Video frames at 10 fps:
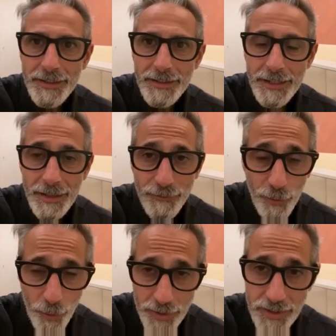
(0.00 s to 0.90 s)
e che
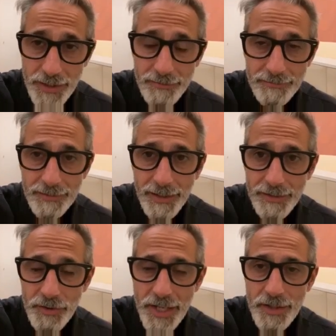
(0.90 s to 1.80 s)
forse
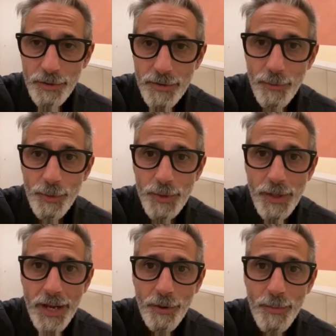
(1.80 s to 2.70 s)
un gesto rivoluzionario